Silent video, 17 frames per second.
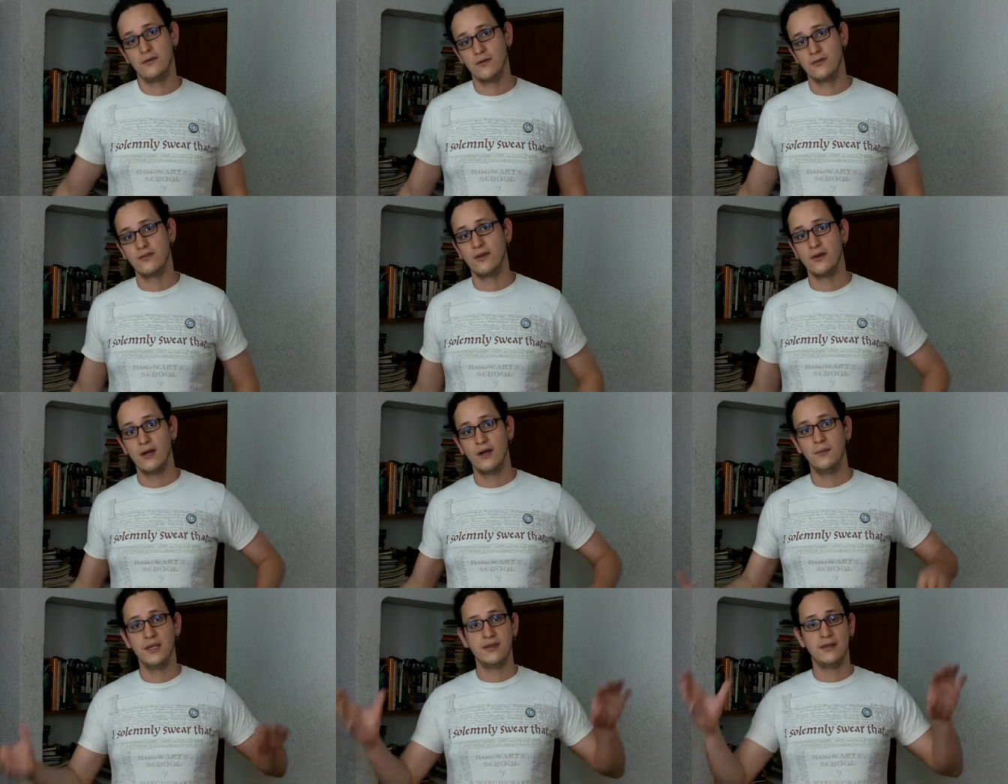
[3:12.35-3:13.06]

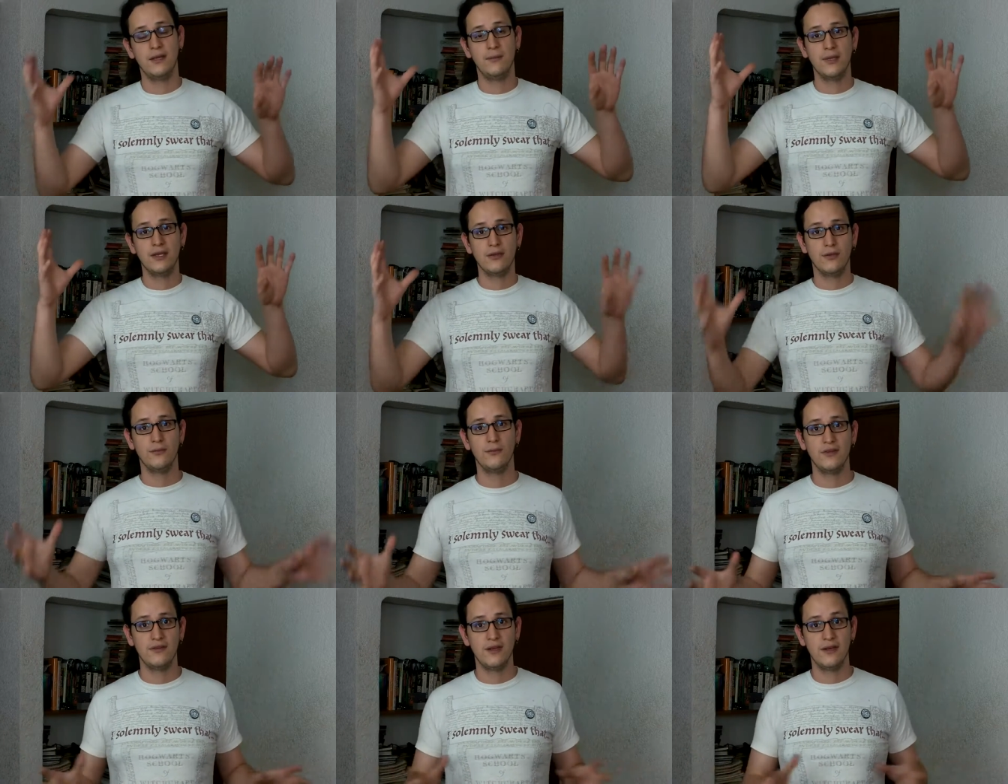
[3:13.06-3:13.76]
Entonces realmente el
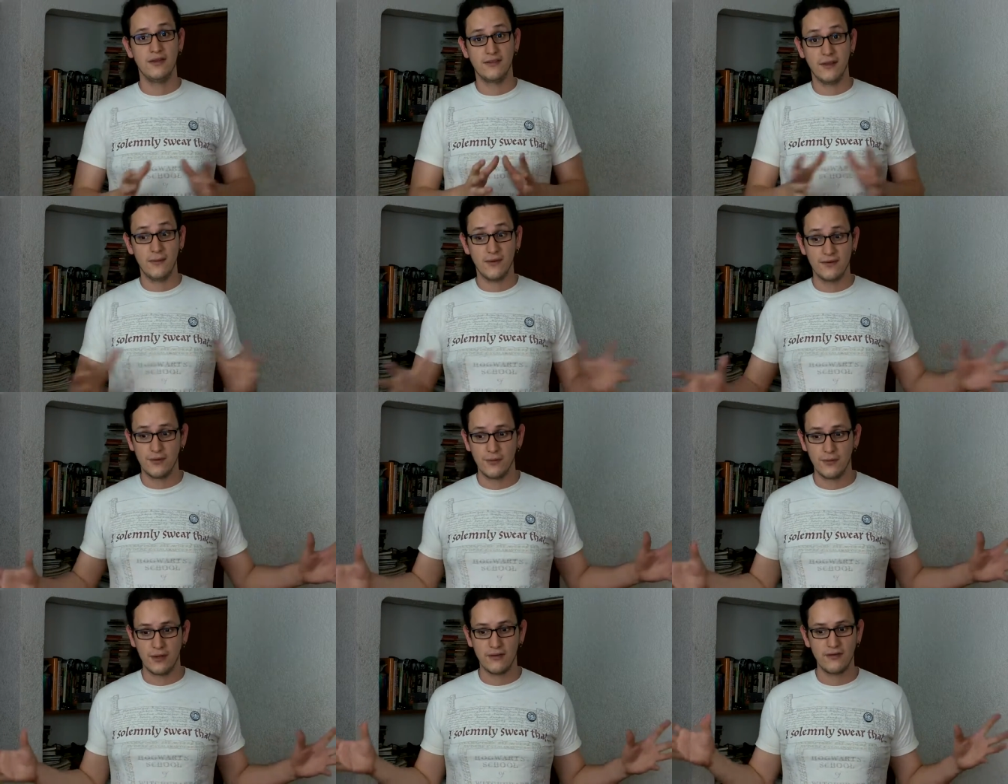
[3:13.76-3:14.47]
método Mystery está
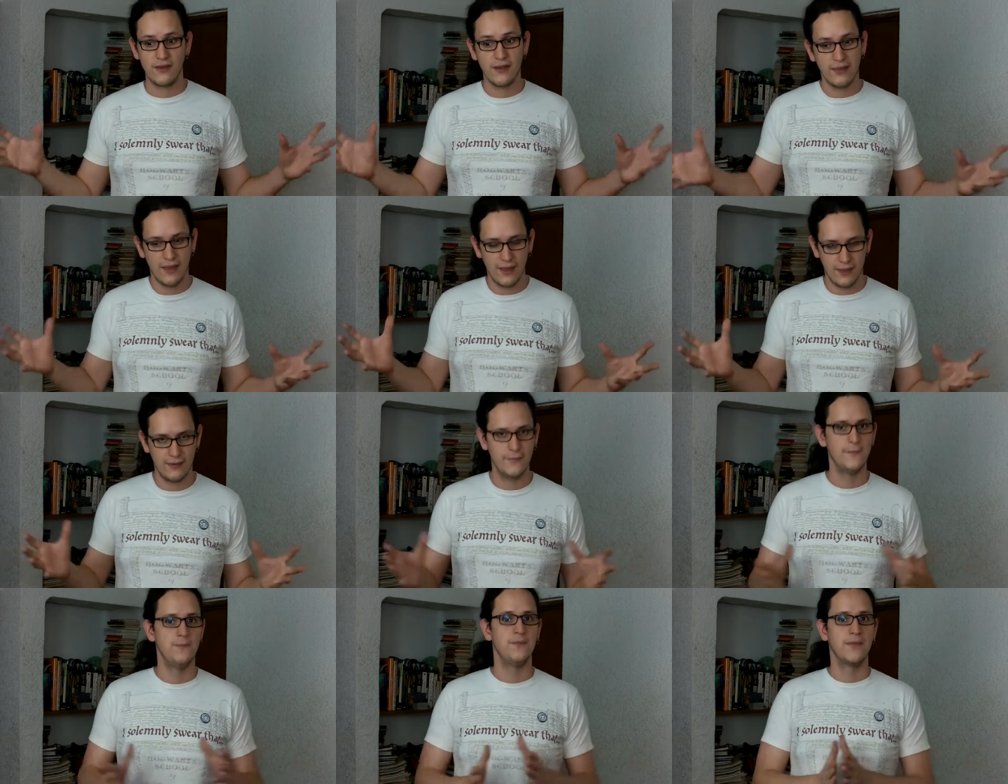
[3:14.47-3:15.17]
basado en esa
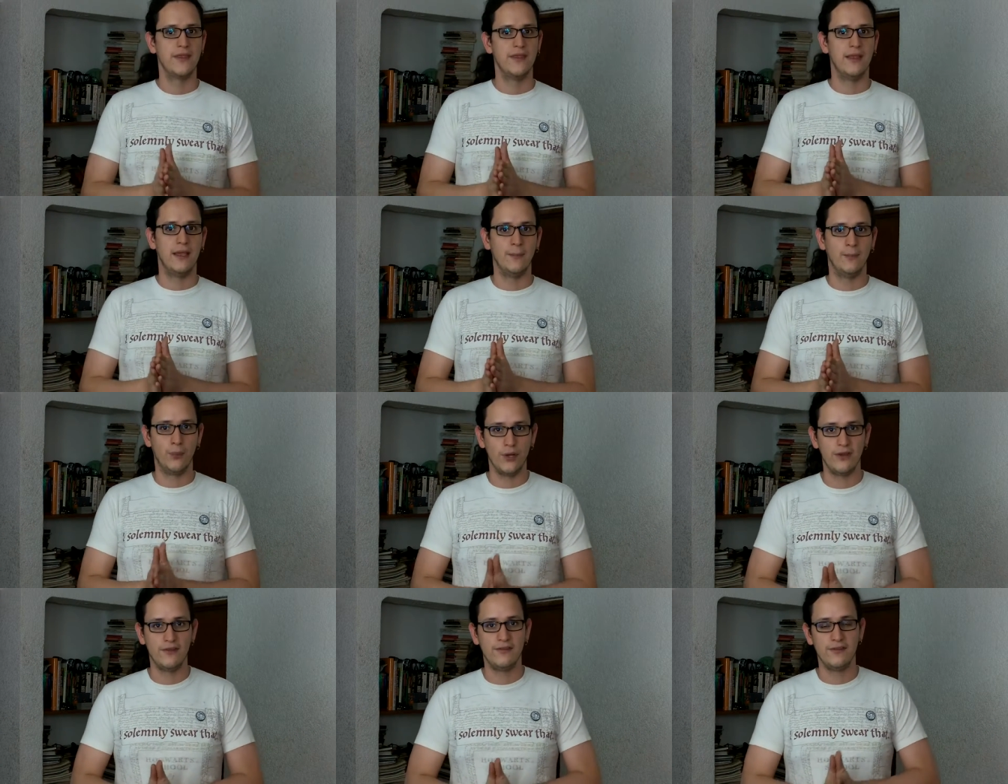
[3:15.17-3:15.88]
idea de que
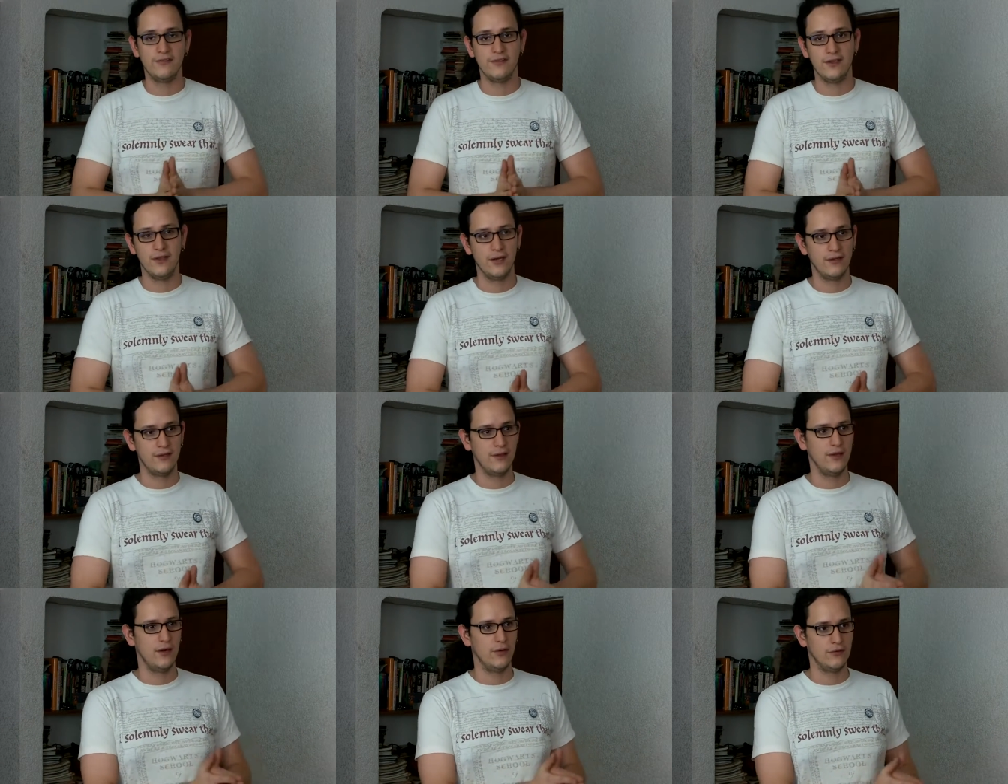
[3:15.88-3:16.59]
puedes
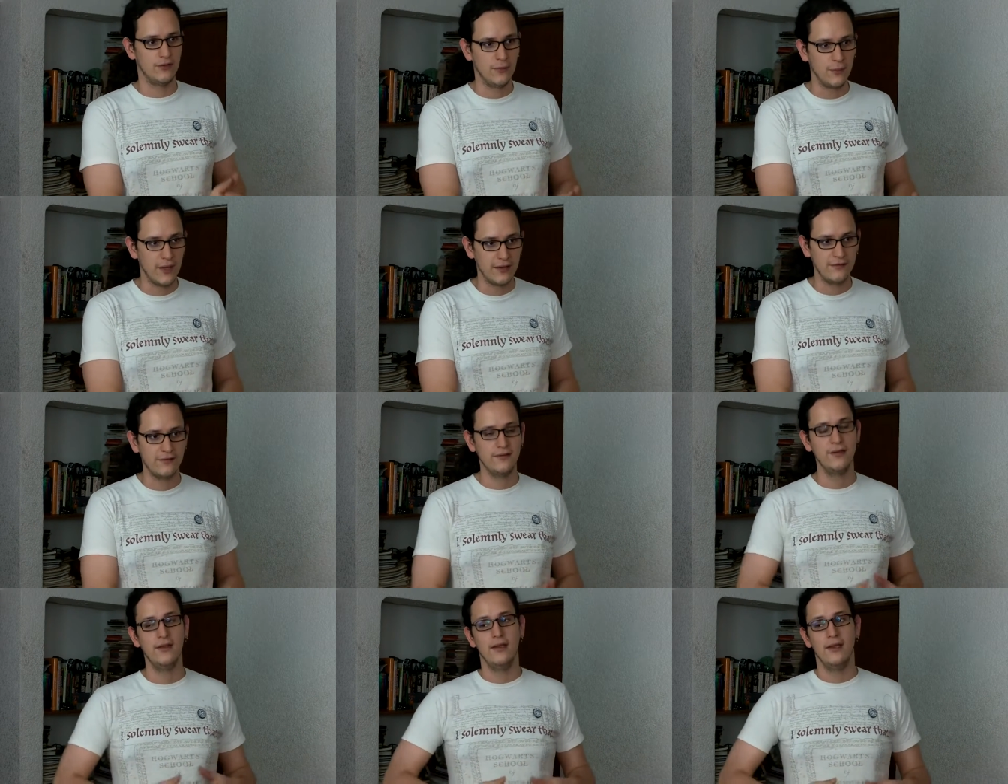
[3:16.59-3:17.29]
distinguirte de los
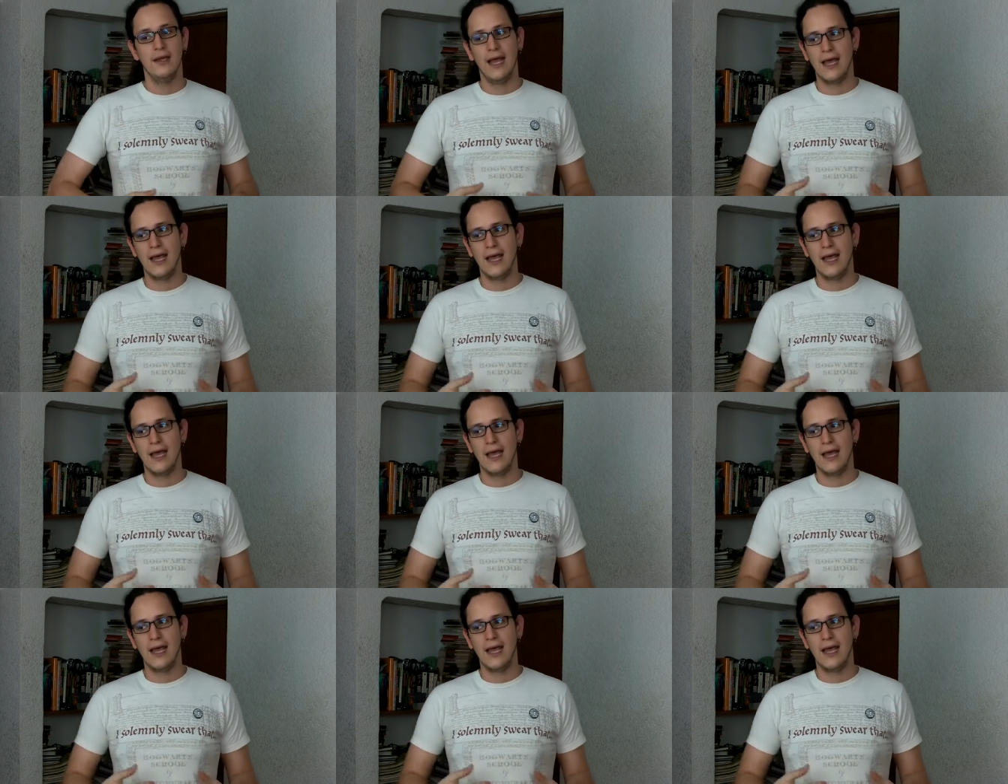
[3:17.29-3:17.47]
demás